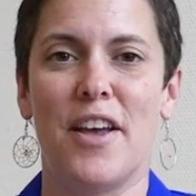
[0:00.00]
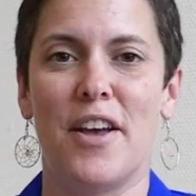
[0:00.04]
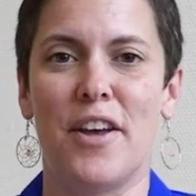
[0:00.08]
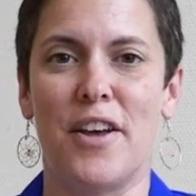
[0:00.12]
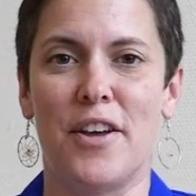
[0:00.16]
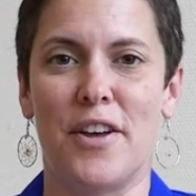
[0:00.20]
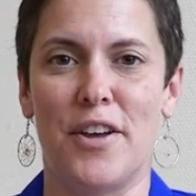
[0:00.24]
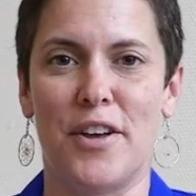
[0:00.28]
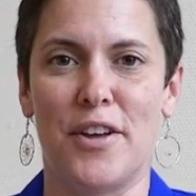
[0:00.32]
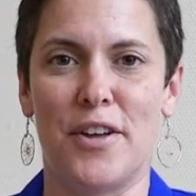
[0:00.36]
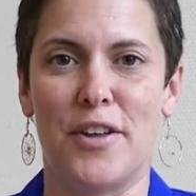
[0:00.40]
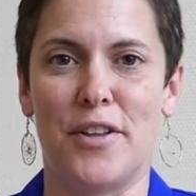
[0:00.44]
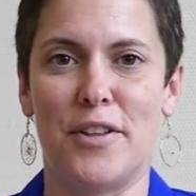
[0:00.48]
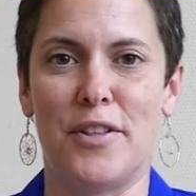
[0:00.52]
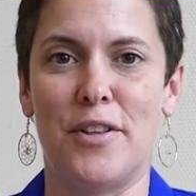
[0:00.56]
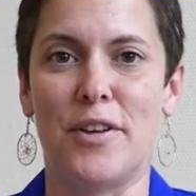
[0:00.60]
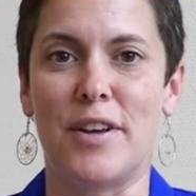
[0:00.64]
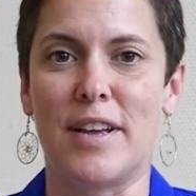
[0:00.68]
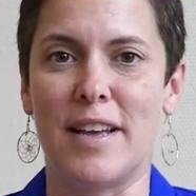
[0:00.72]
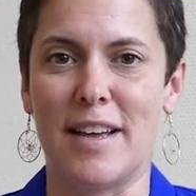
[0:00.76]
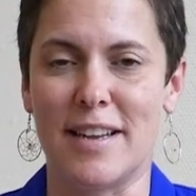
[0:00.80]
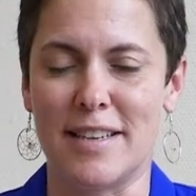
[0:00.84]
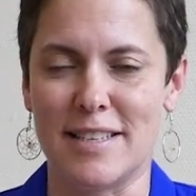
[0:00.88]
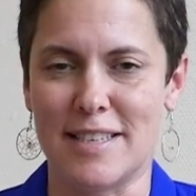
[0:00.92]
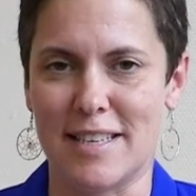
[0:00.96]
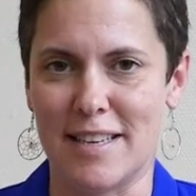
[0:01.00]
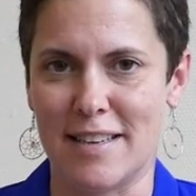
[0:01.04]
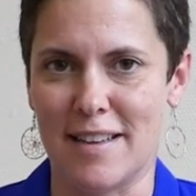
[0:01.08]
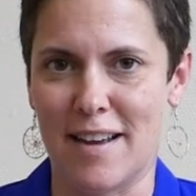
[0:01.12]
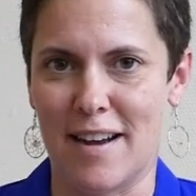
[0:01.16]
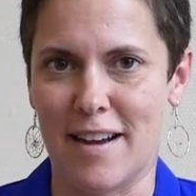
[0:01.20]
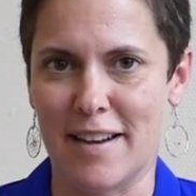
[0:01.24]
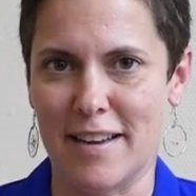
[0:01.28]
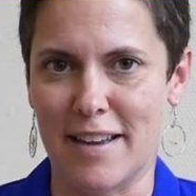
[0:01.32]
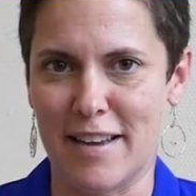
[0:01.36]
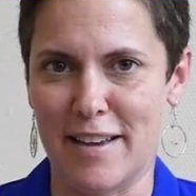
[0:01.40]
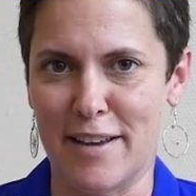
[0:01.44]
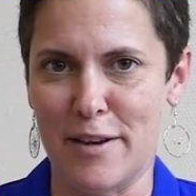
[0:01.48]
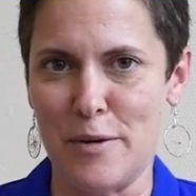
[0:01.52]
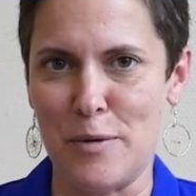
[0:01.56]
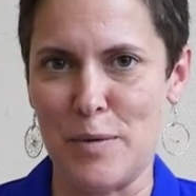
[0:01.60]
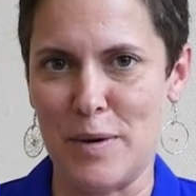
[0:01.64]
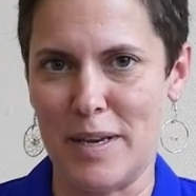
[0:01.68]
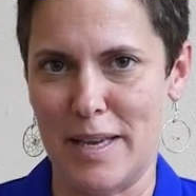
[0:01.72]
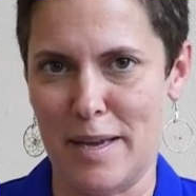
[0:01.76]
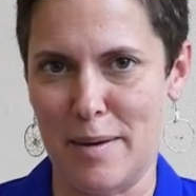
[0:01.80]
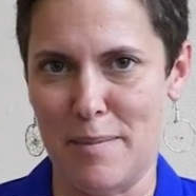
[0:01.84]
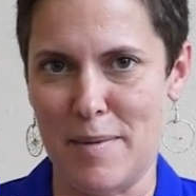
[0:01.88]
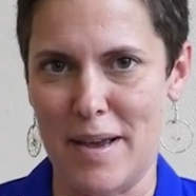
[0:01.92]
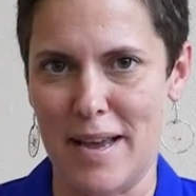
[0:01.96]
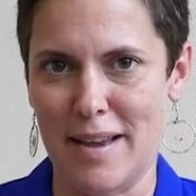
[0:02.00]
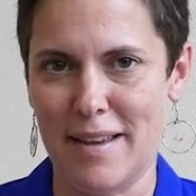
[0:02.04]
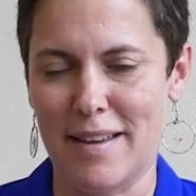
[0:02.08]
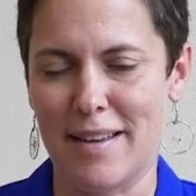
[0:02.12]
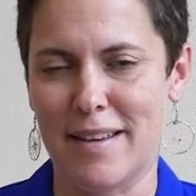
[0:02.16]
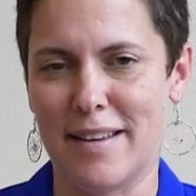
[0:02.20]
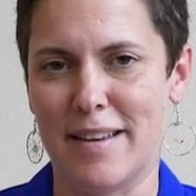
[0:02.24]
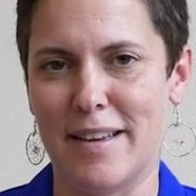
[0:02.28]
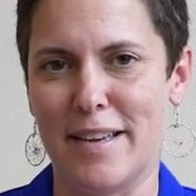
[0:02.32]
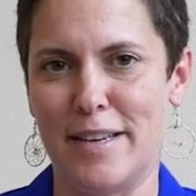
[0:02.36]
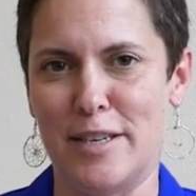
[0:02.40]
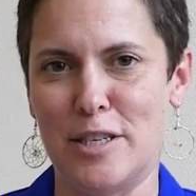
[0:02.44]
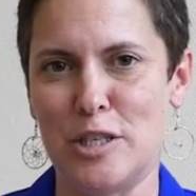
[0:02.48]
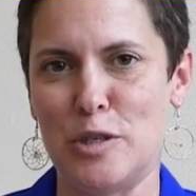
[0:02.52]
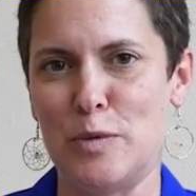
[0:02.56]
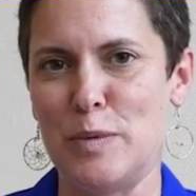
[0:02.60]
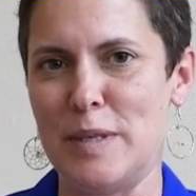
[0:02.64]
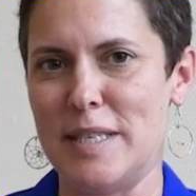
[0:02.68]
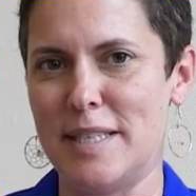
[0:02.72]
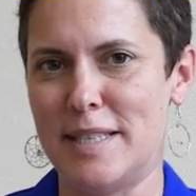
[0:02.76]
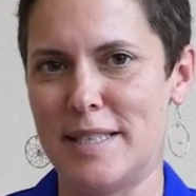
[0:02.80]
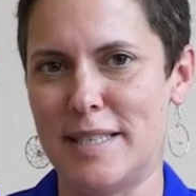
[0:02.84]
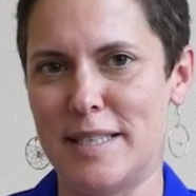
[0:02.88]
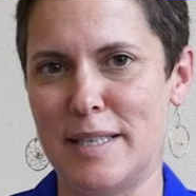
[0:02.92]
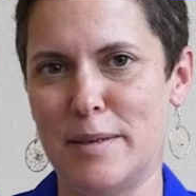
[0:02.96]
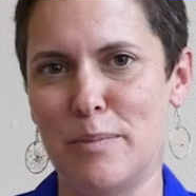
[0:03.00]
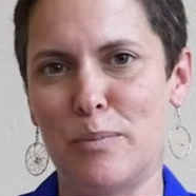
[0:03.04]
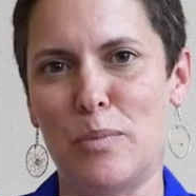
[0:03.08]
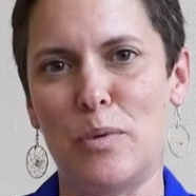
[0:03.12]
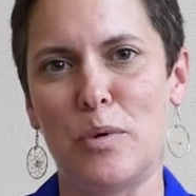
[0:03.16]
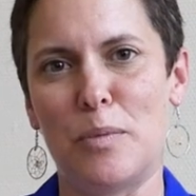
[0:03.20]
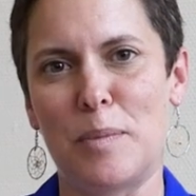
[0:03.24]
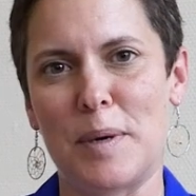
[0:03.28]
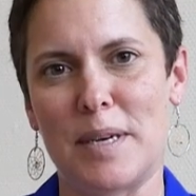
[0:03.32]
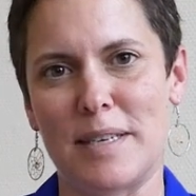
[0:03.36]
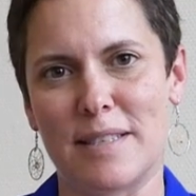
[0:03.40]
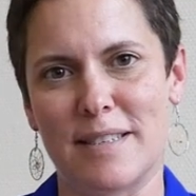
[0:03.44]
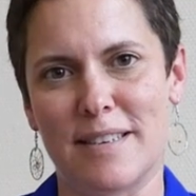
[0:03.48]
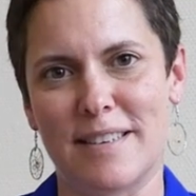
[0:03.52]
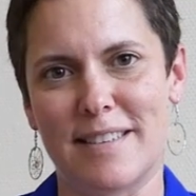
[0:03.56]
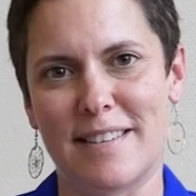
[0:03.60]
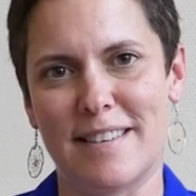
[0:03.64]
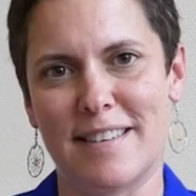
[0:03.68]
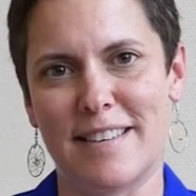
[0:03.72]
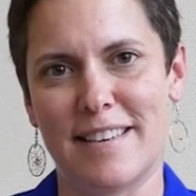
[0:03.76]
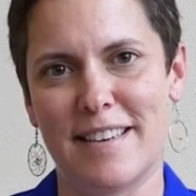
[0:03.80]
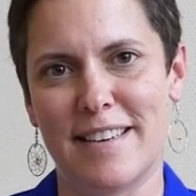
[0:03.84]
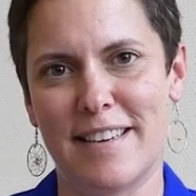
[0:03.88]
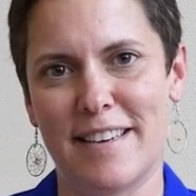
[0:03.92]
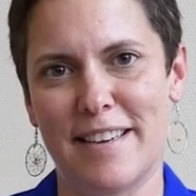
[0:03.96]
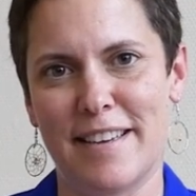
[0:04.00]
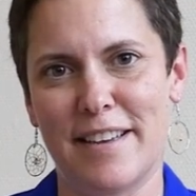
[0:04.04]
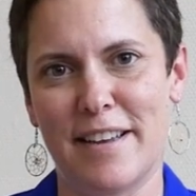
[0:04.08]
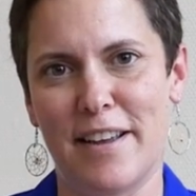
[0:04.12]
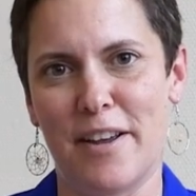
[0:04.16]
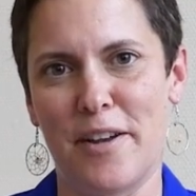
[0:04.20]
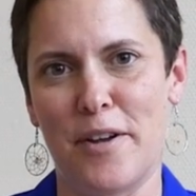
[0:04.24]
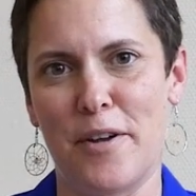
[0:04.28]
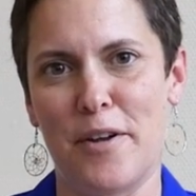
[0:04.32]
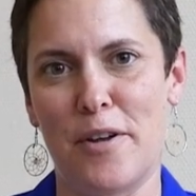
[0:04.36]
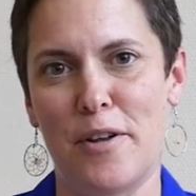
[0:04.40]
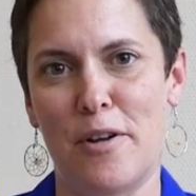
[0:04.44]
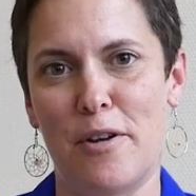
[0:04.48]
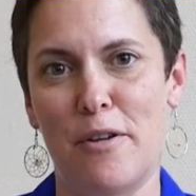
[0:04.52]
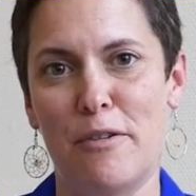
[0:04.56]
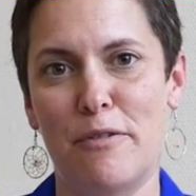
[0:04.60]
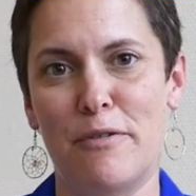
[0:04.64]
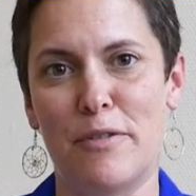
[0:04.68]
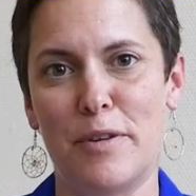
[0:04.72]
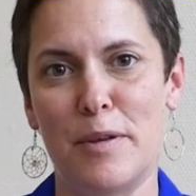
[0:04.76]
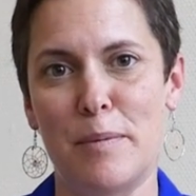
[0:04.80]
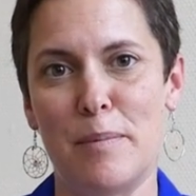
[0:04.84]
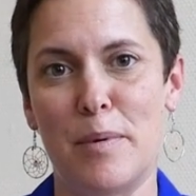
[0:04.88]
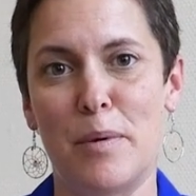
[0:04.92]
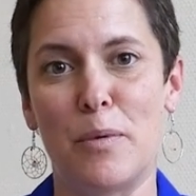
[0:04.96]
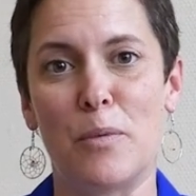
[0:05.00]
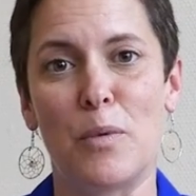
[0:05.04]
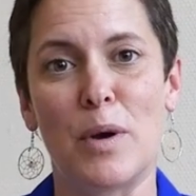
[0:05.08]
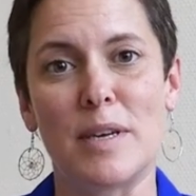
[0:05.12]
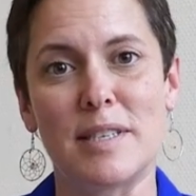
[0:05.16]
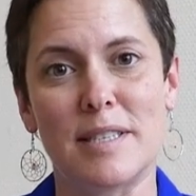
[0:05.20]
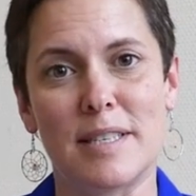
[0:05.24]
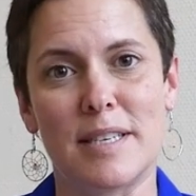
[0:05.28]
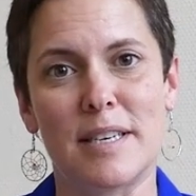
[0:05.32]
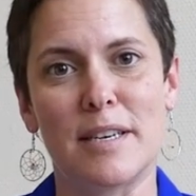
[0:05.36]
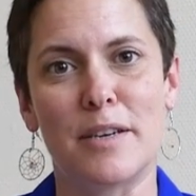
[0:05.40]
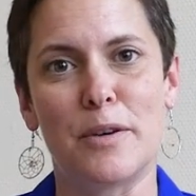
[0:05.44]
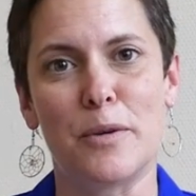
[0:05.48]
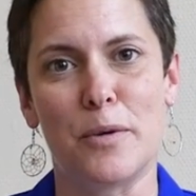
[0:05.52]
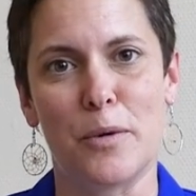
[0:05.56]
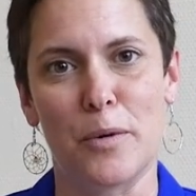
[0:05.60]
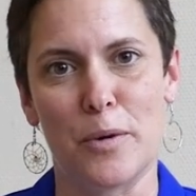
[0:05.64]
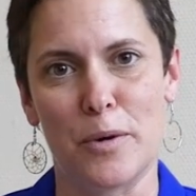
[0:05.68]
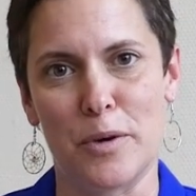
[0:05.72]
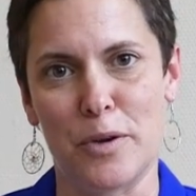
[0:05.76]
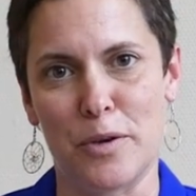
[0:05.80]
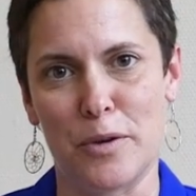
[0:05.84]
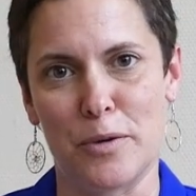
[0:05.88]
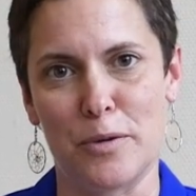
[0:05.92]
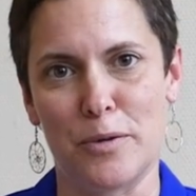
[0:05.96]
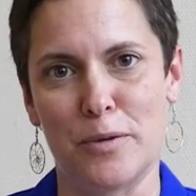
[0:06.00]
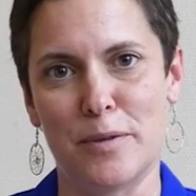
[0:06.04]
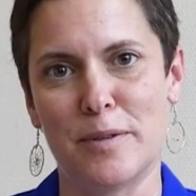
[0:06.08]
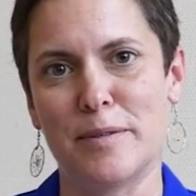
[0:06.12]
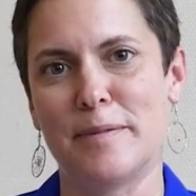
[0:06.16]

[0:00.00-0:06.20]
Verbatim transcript: euh, de Ganesadage au Québec, et je suis ici pour présenter euh, le film Rustic Oracle.